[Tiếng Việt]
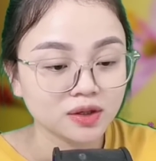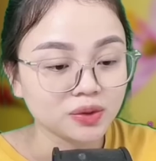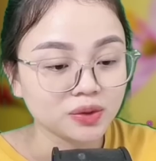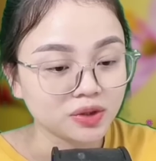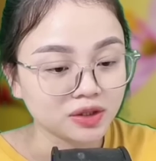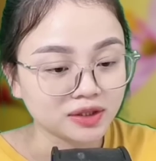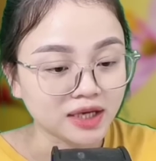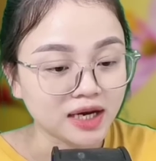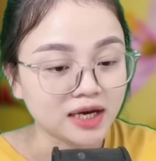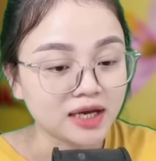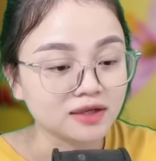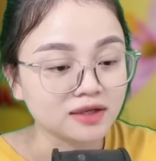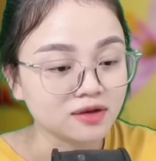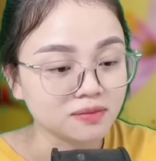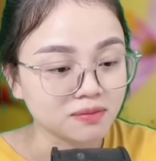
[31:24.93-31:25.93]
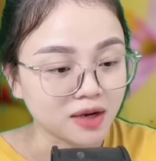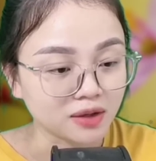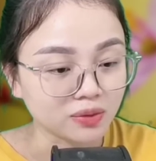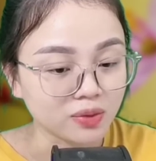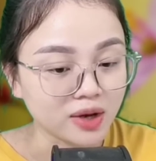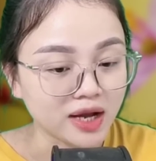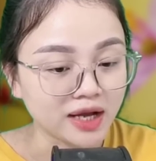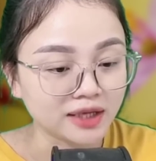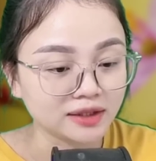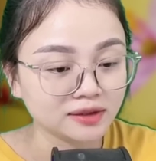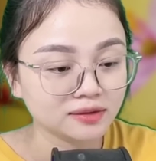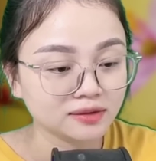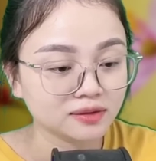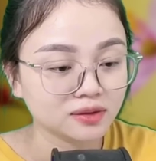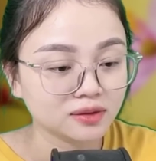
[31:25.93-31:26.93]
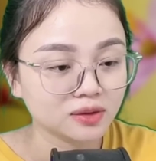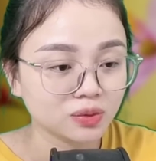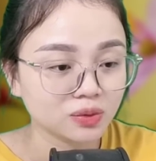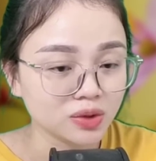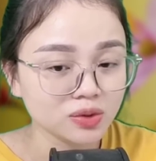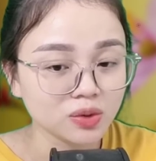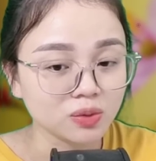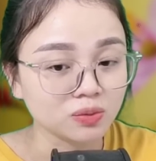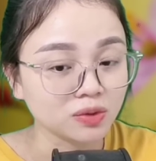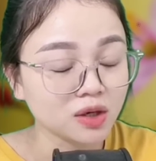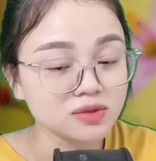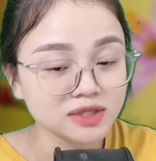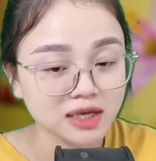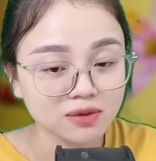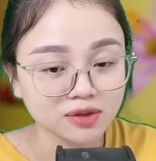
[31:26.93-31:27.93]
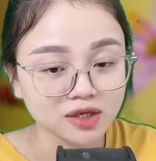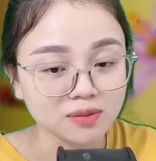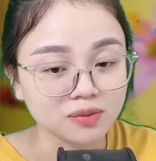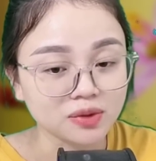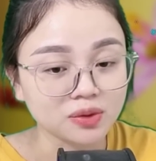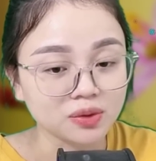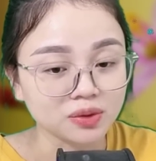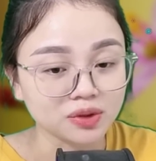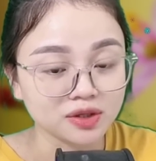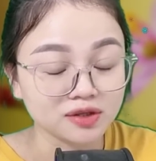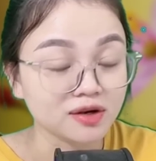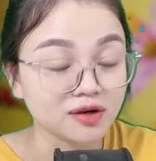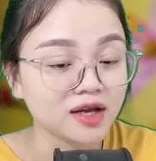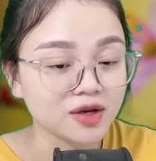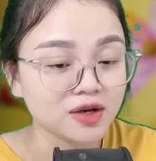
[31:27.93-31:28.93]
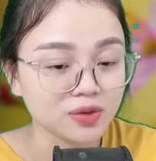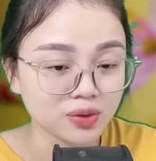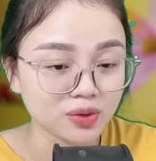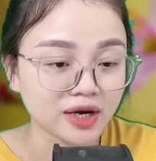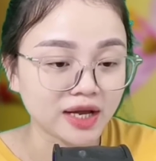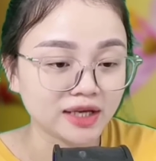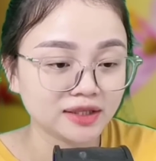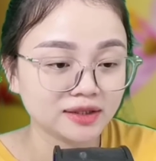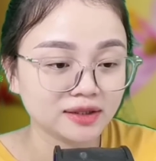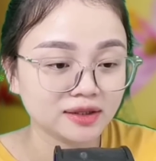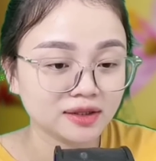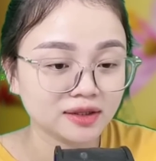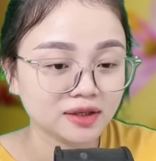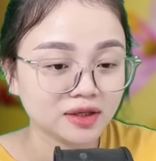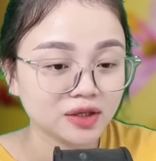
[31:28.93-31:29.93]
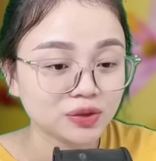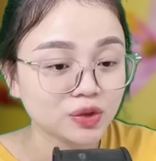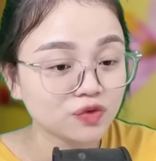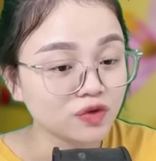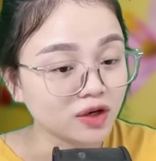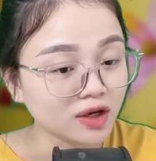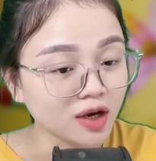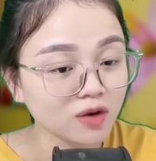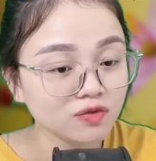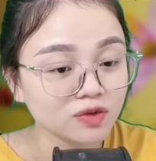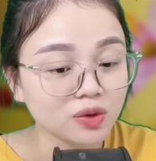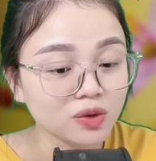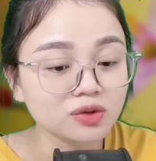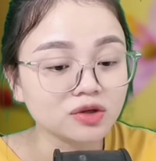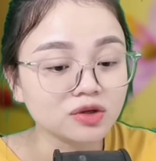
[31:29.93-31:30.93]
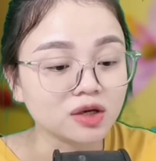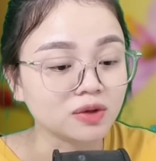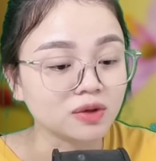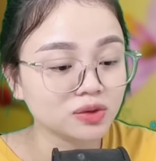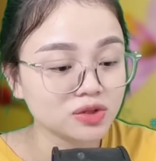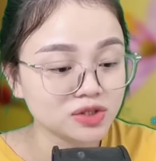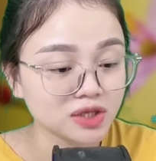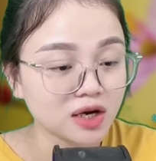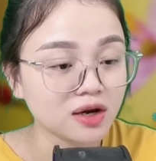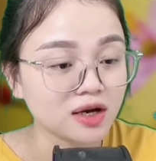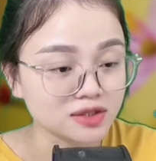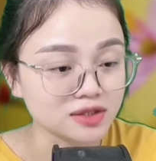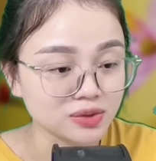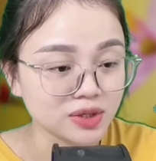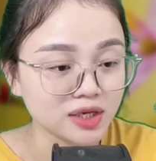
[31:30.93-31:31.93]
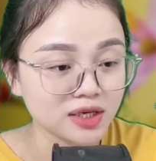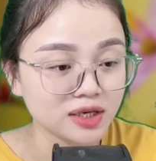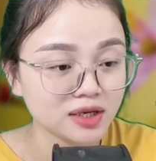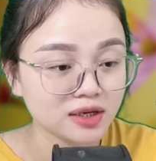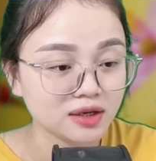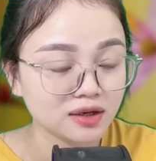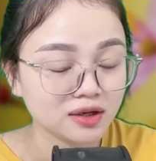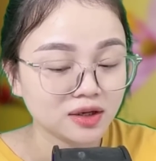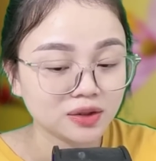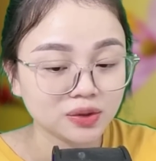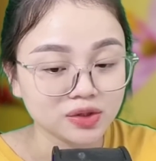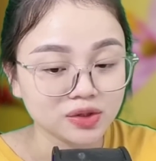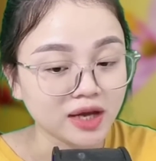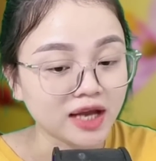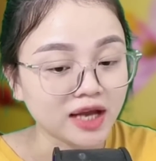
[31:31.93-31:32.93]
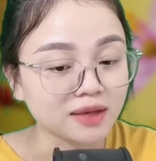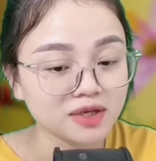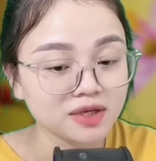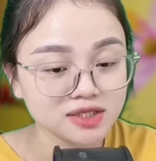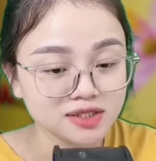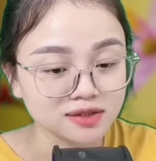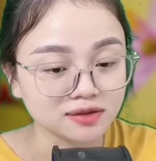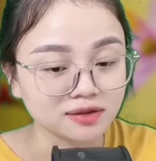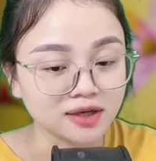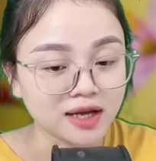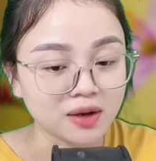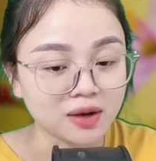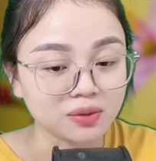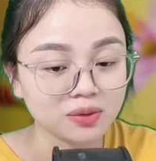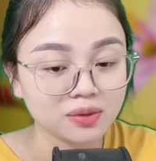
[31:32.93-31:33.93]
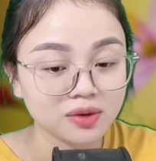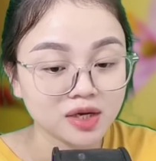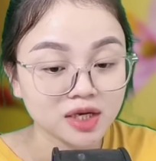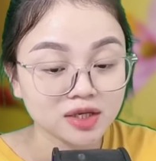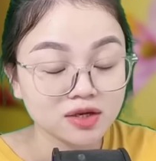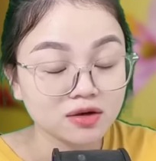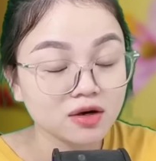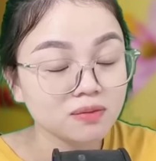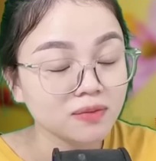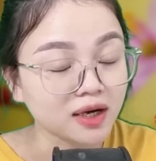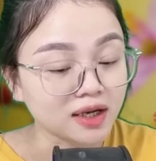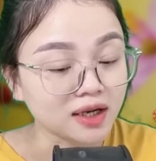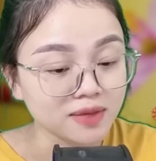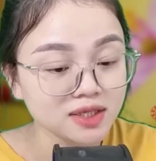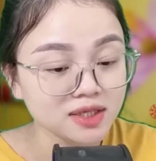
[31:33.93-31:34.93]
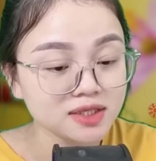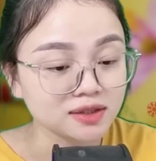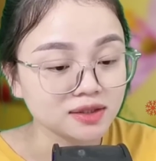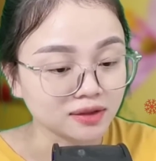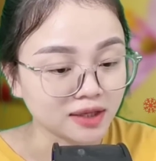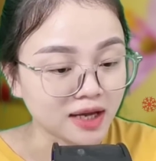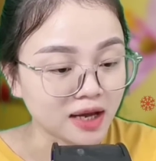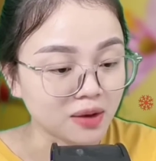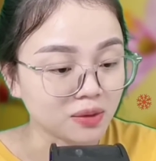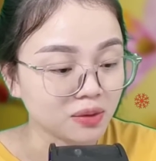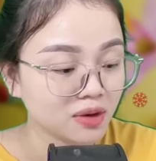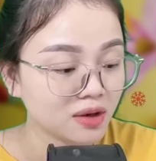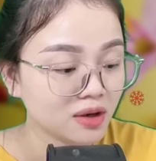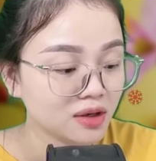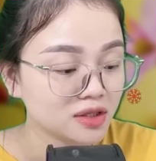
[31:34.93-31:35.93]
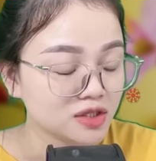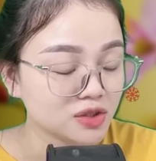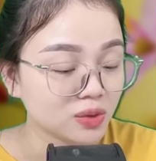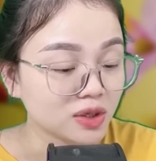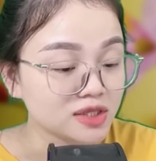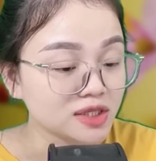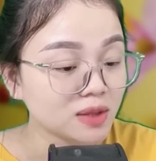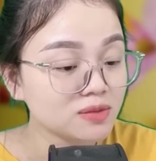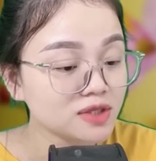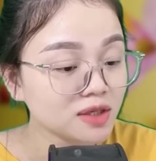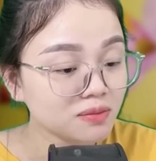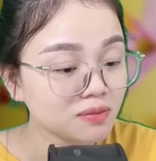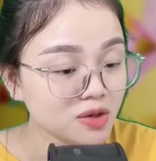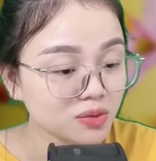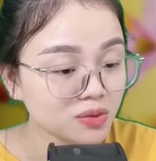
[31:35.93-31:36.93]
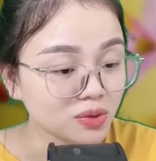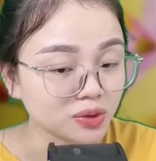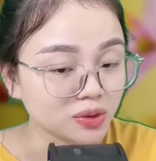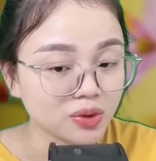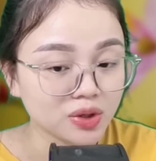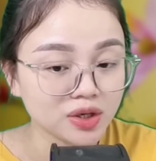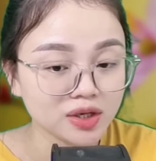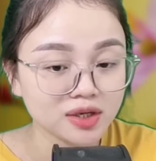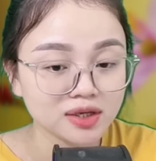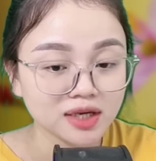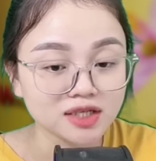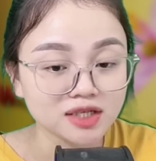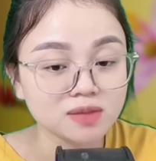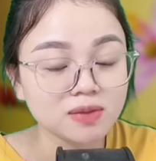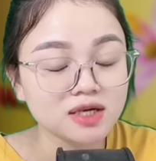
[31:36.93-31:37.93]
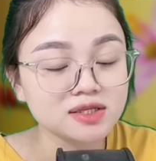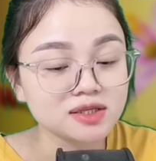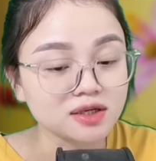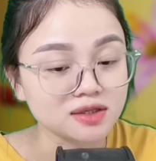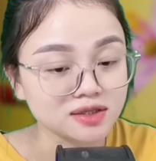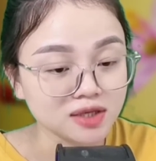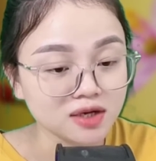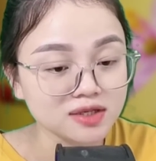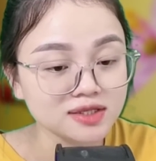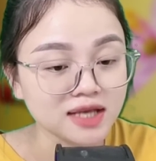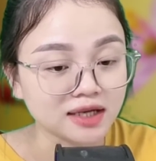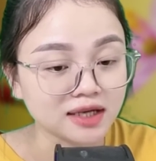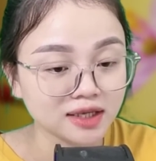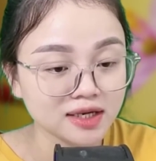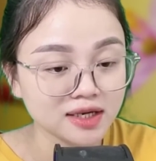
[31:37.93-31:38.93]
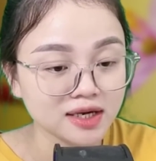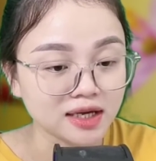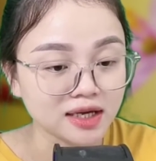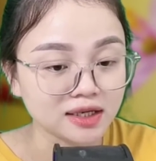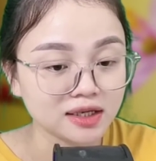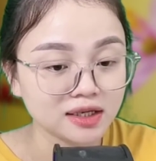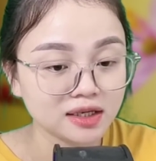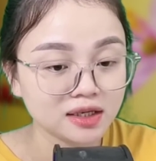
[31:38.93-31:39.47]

Tôi đưa tay lên gương mặt của anh, cuối cùng không sao kìm nổi, nhớn lên hôn anh. Tôi vừa khóc vừa hôn người mà tôi cho là Duy. Tôi nhớ anh biết chừng nào, nhớ gương mặt này biết chừng nào. Dù ở trong giấc mơ của tôi, anh chưa bao giờ rõ ràng thế này.